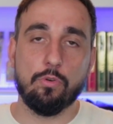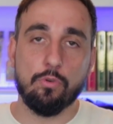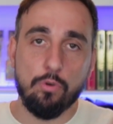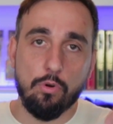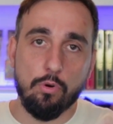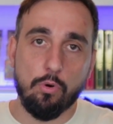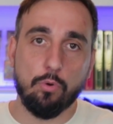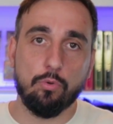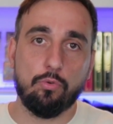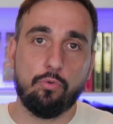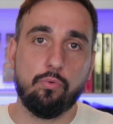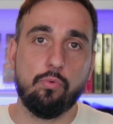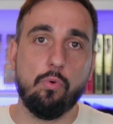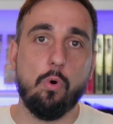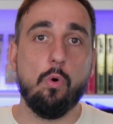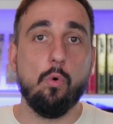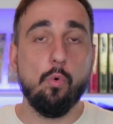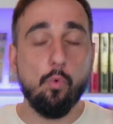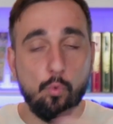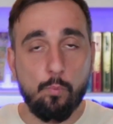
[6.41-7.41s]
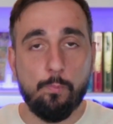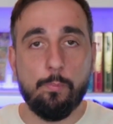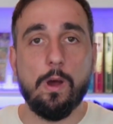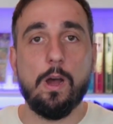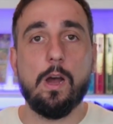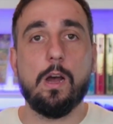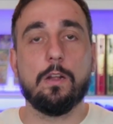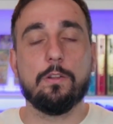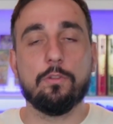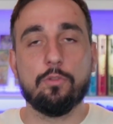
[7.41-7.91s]
le retour ou
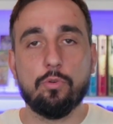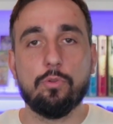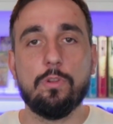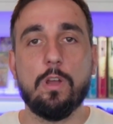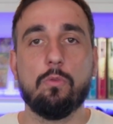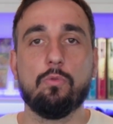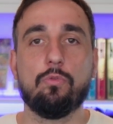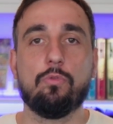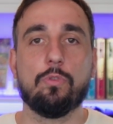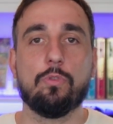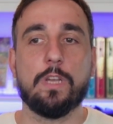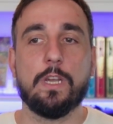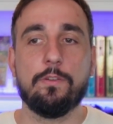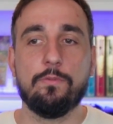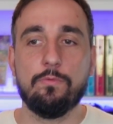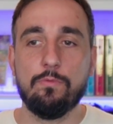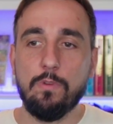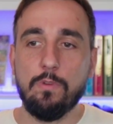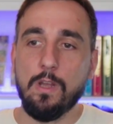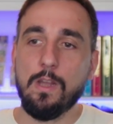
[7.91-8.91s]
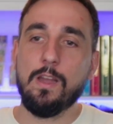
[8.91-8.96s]
pas de Naruto Caillou.